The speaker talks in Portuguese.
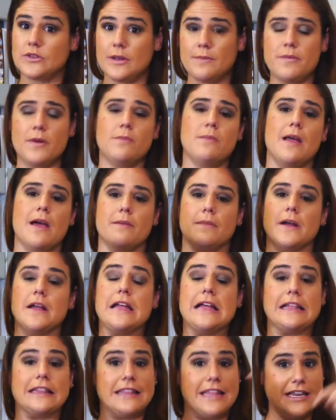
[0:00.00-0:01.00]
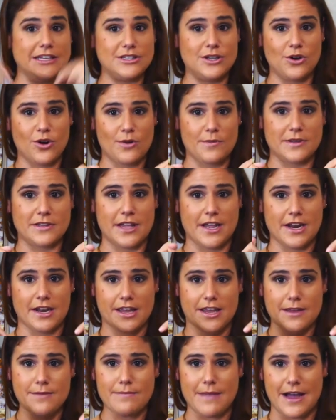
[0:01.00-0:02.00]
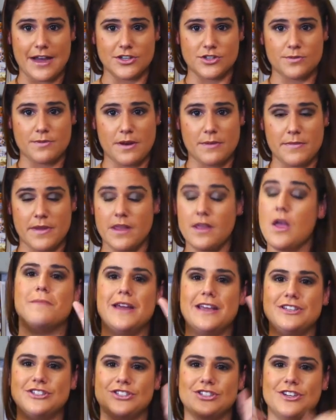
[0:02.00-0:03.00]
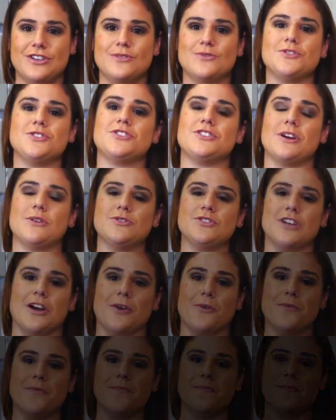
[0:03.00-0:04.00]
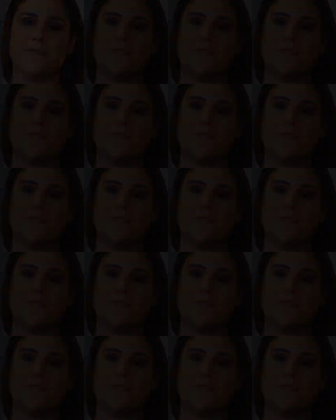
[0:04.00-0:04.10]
Não tem problema, deixa no comentário aqui embaixo para mim. Beijinhos, tchau, tchau.